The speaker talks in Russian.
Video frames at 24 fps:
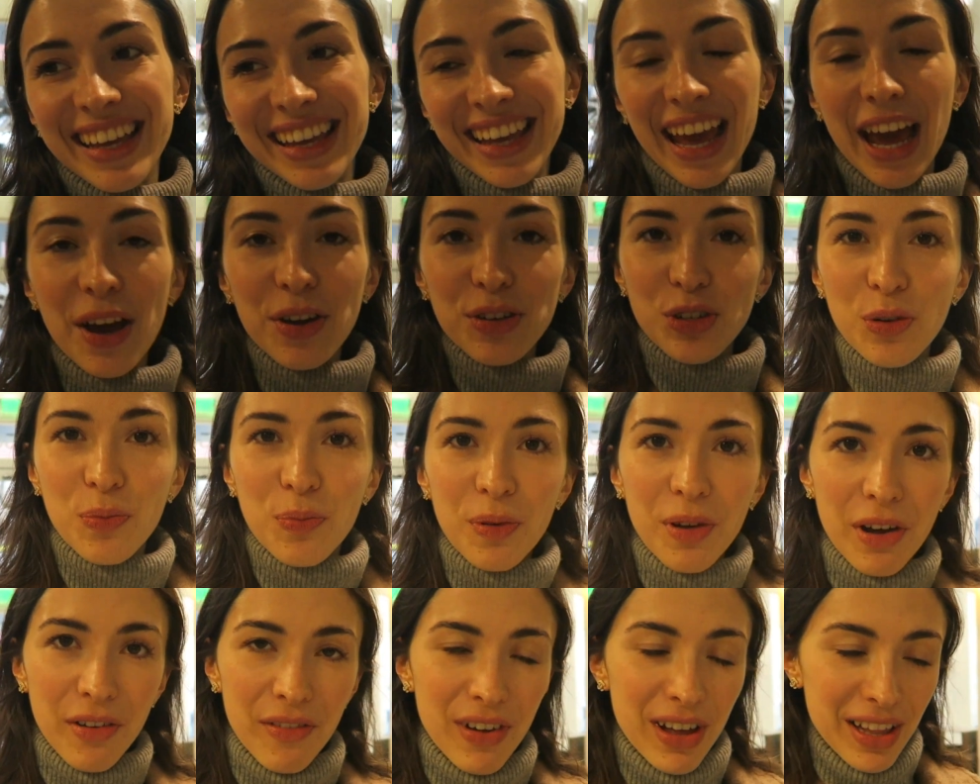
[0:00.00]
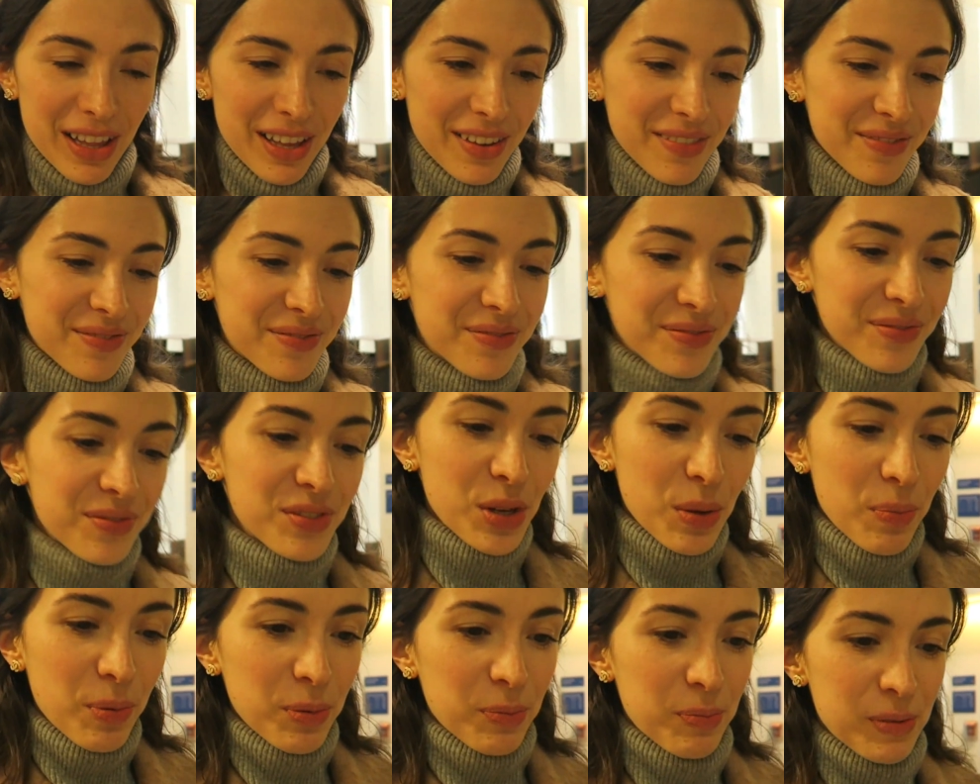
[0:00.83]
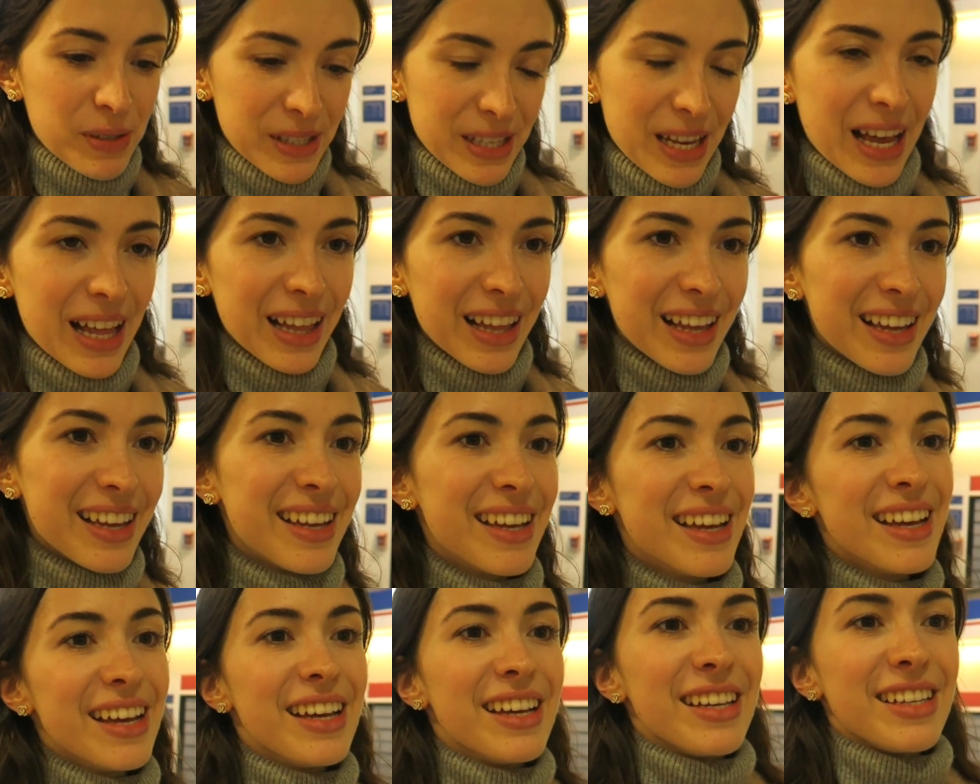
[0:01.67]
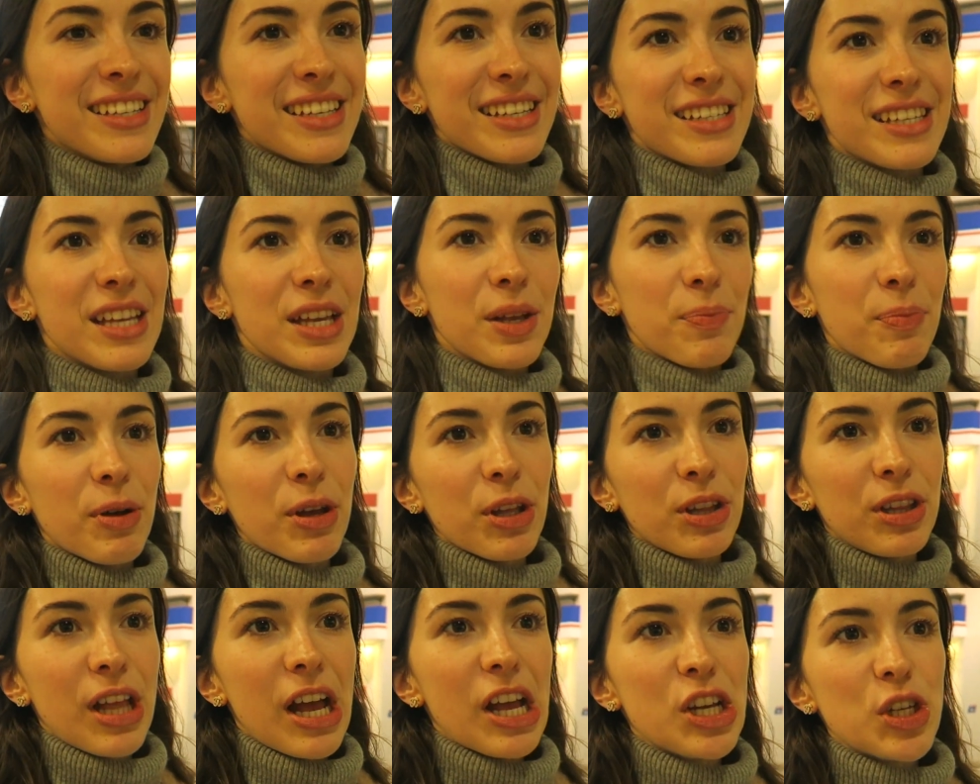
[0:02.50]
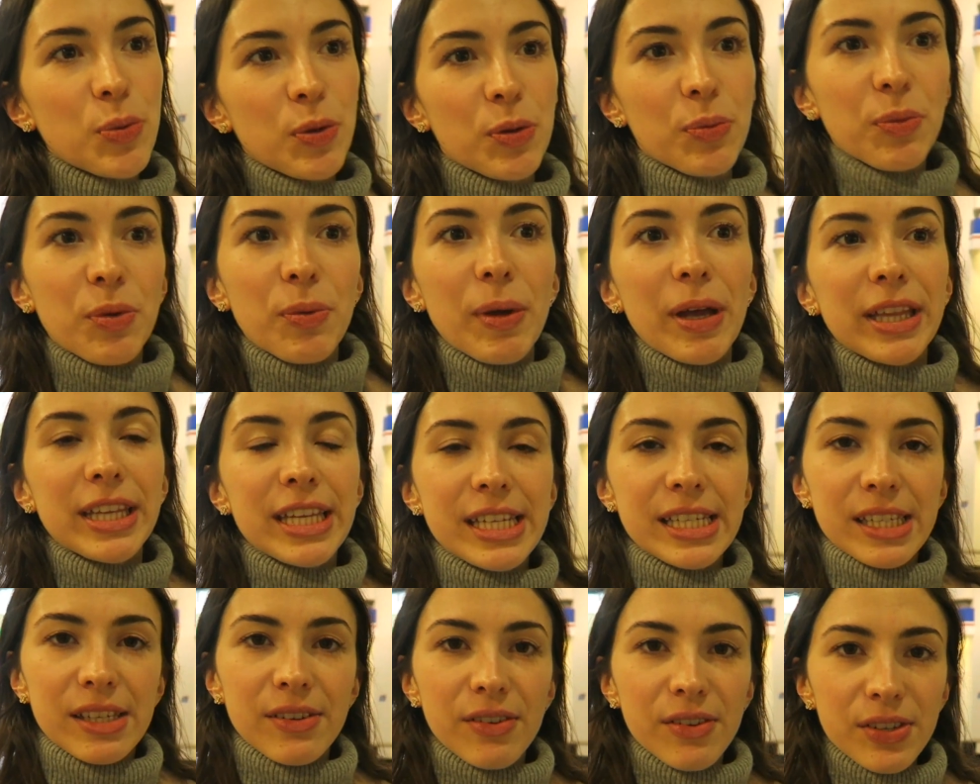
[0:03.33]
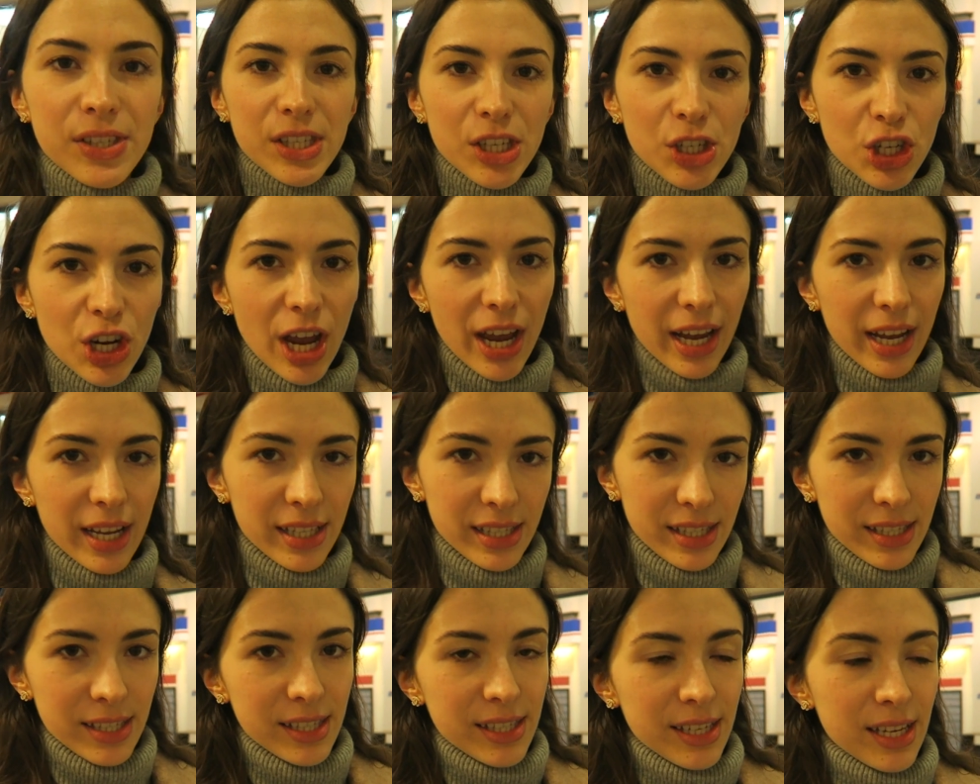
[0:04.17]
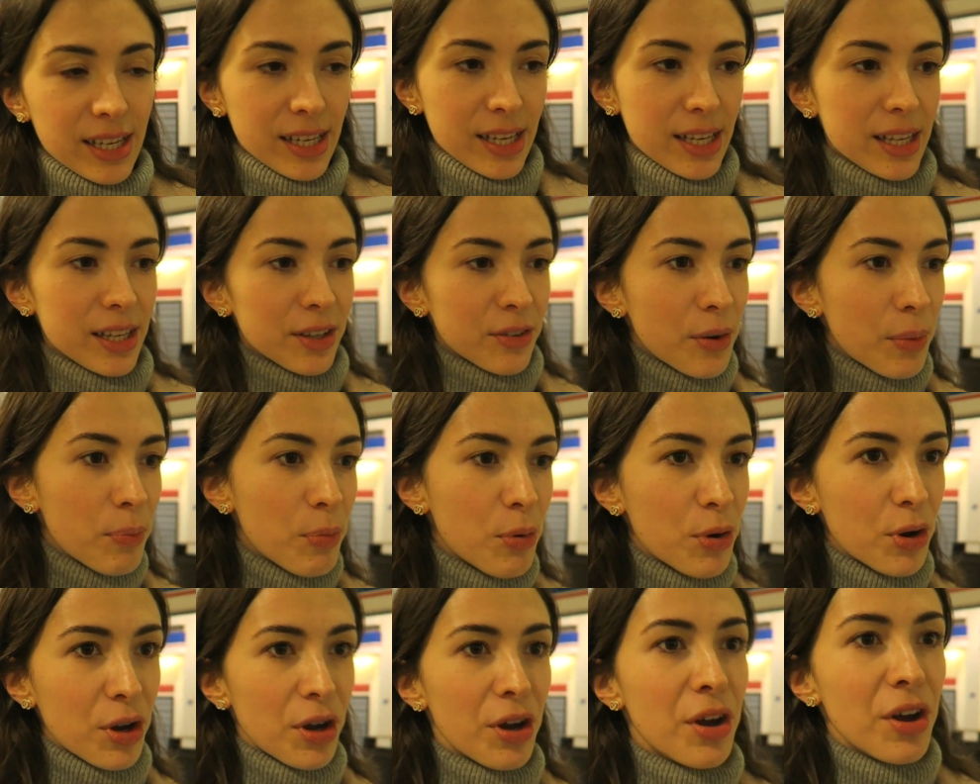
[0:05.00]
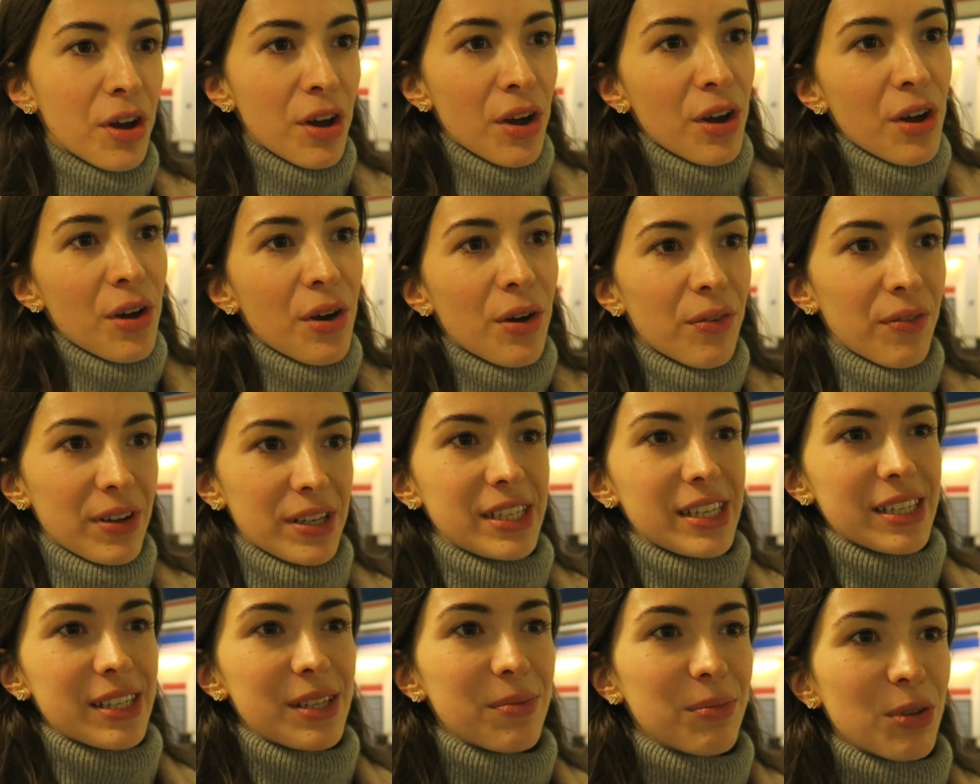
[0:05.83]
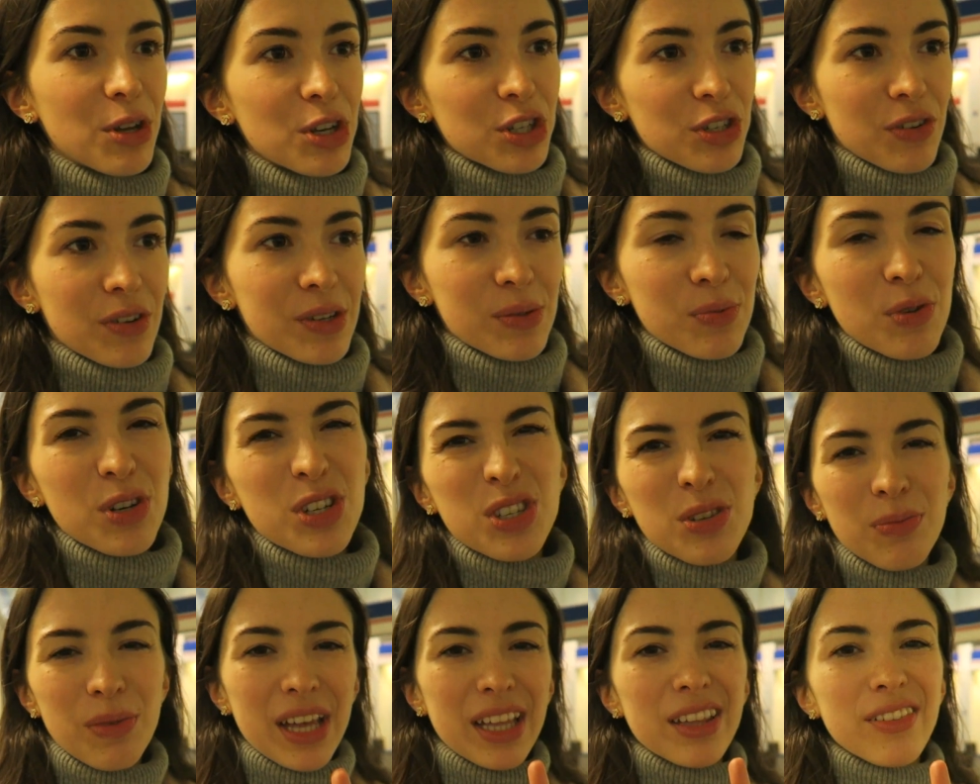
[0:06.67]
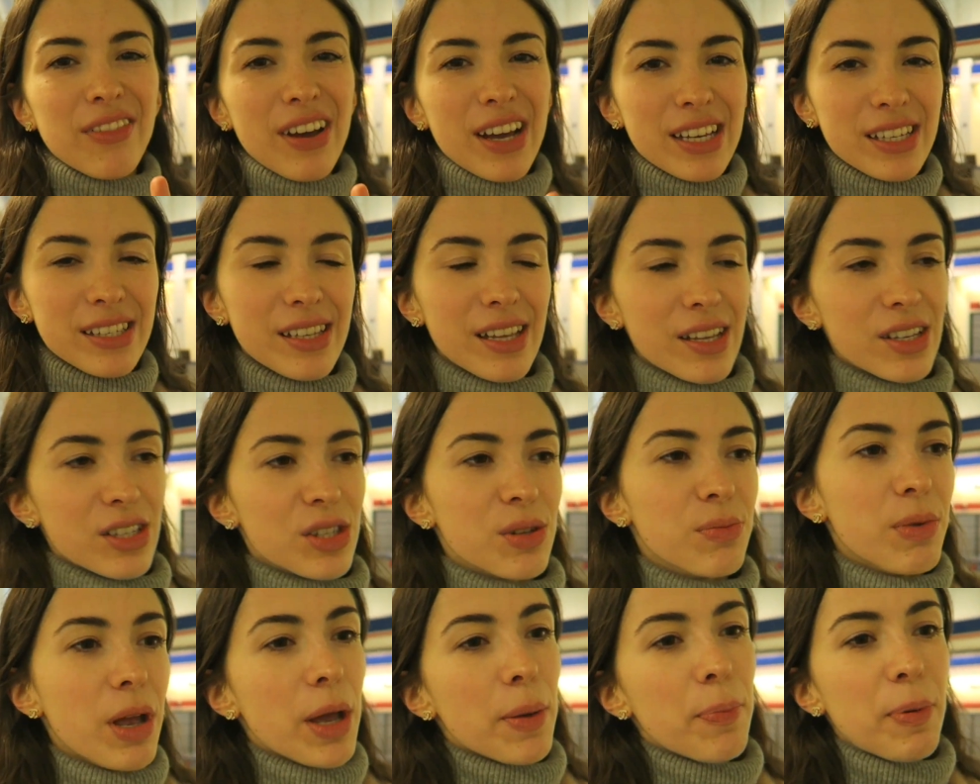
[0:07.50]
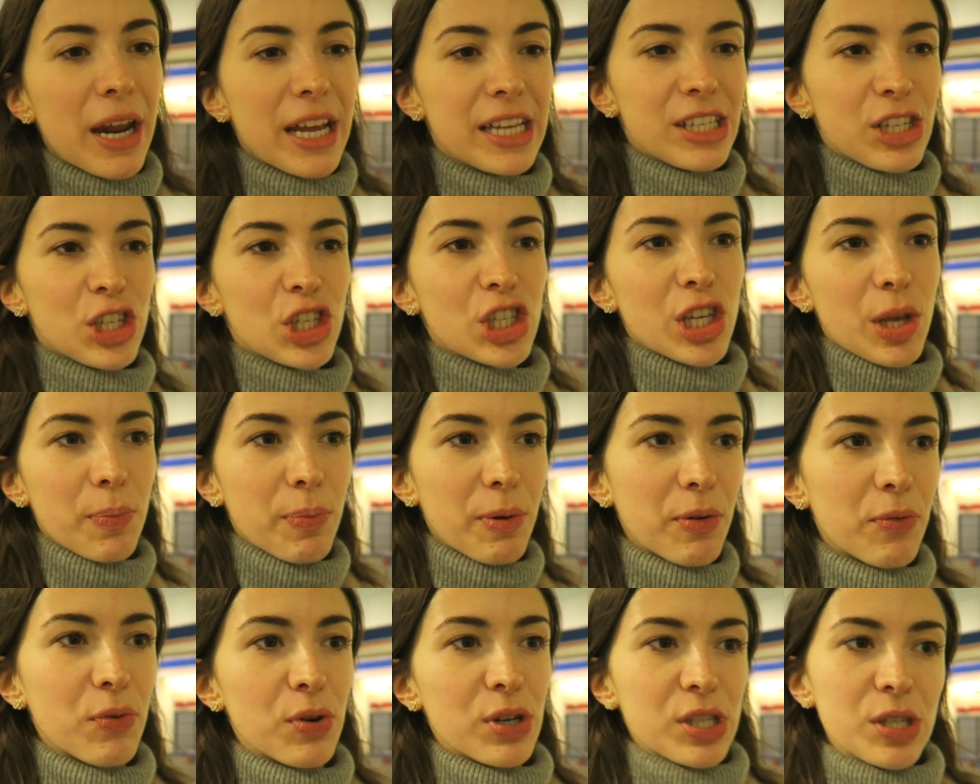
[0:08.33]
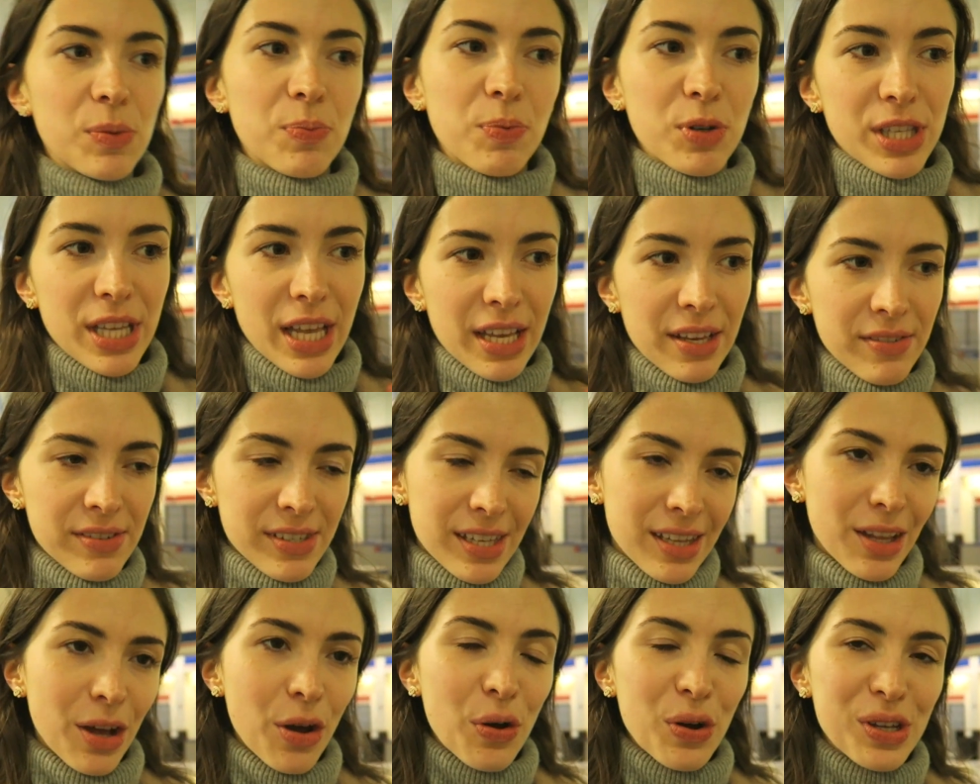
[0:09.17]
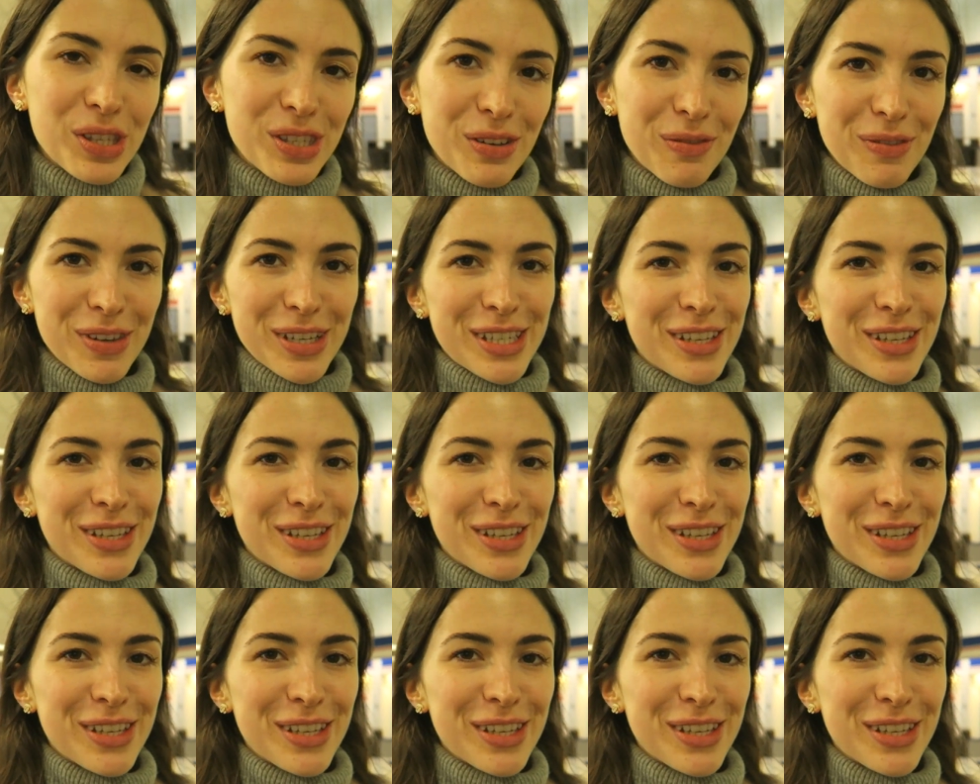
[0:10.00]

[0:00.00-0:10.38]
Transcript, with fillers: Я уже упаковала, все подписала. Сейчас они поедут дальше, поэтому, ребят, если США и хотите заказать лингвобук, у вас здесь немножко возможностей, у меня их два осталось, но мне их периодически привозят, просто они все находятся в